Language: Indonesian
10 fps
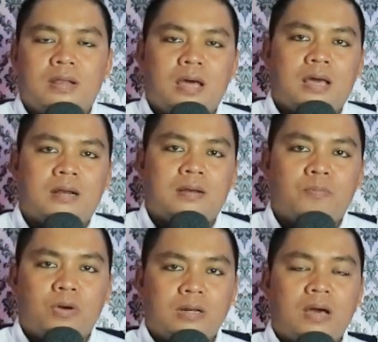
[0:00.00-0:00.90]

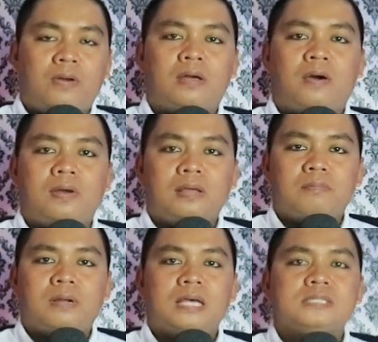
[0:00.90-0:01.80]
Dan buat kawan-kawan
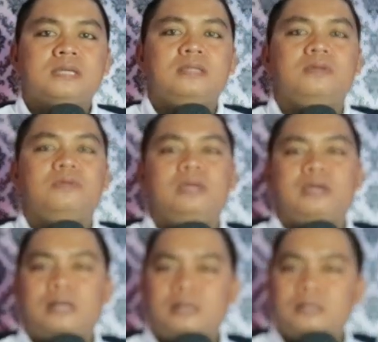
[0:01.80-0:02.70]
yang merasa
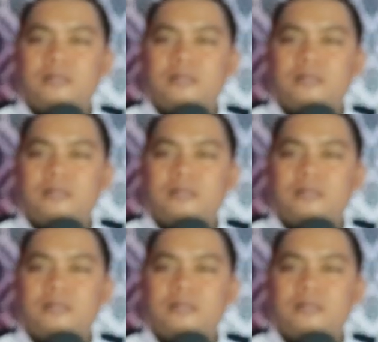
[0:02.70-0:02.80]
dirugikan.